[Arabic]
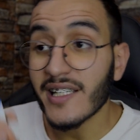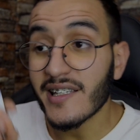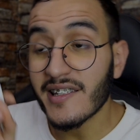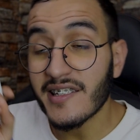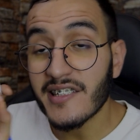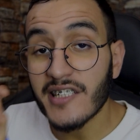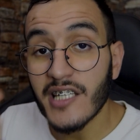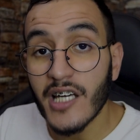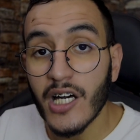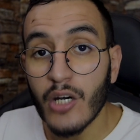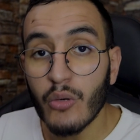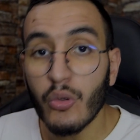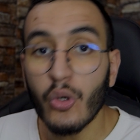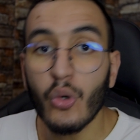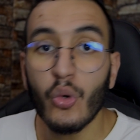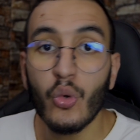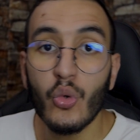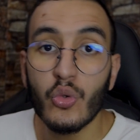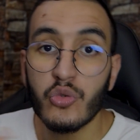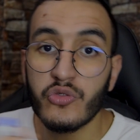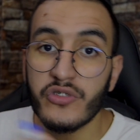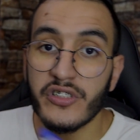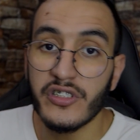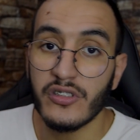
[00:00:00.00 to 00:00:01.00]
تصاور
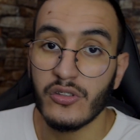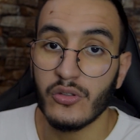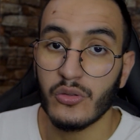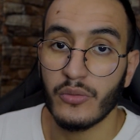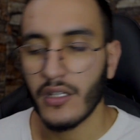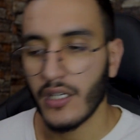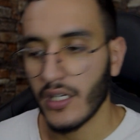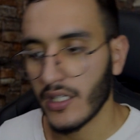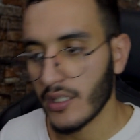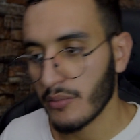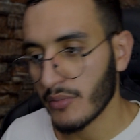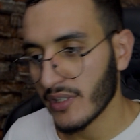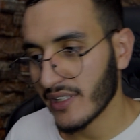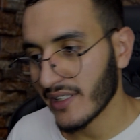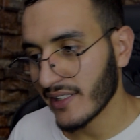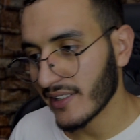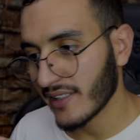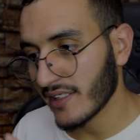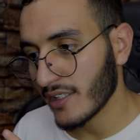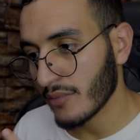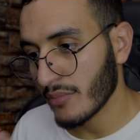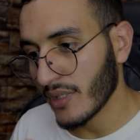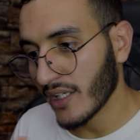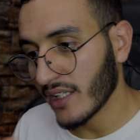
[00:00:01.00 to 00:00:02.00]
وفيديو يعني مثلا
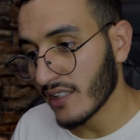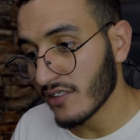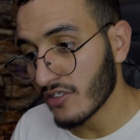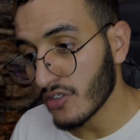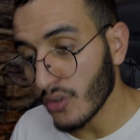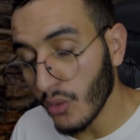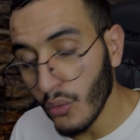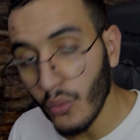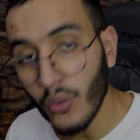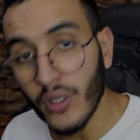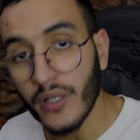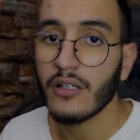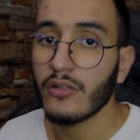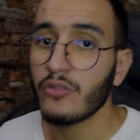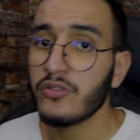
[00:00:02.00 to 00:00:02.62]
كنتي باغي تصور